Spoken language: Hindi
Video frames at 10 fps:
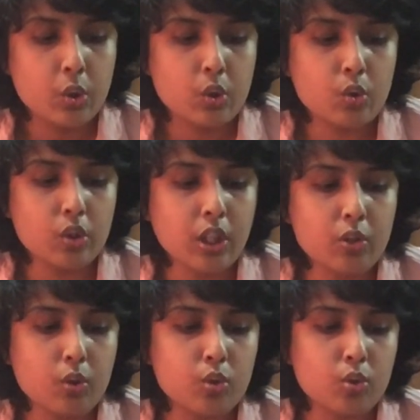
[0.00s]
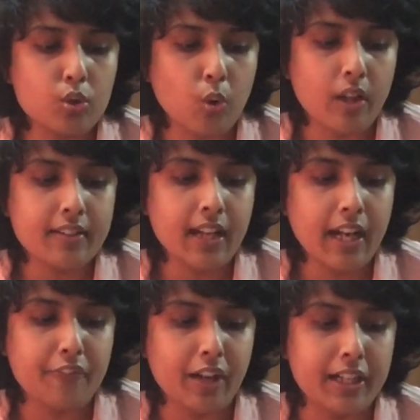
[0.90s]
सो so दैट उसको थोड़ा सा
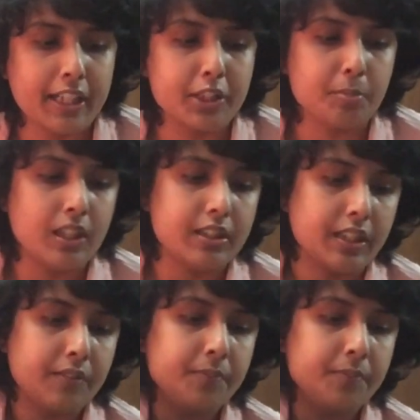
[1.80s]
एडवांटेज मिल जाए